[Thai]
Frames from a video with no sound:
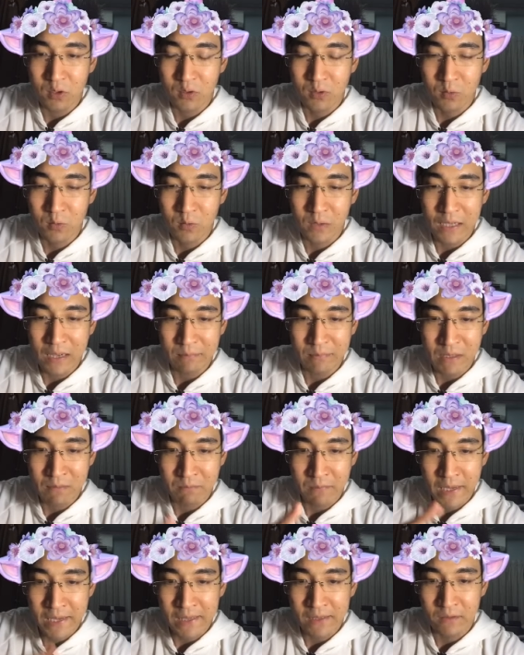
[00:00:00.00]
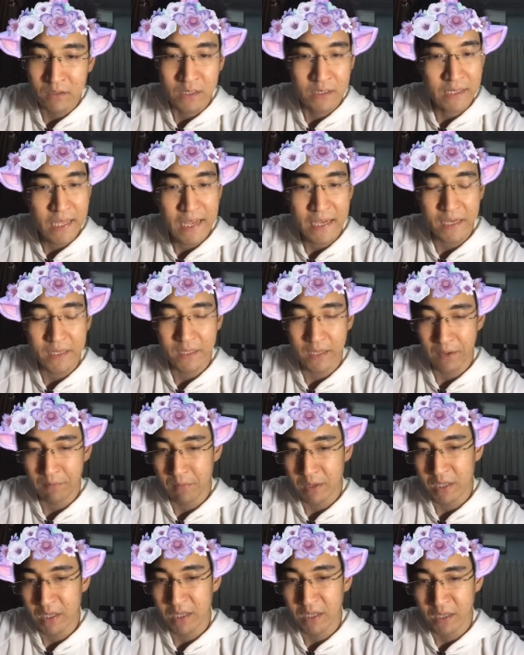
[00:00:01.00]
ต้องรู้ครับทำไมเราถึงได้คะแนน
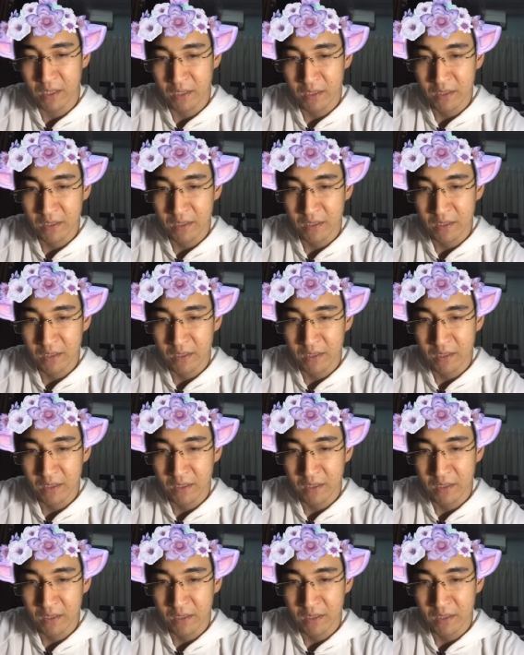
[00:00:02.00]
ไม่ดี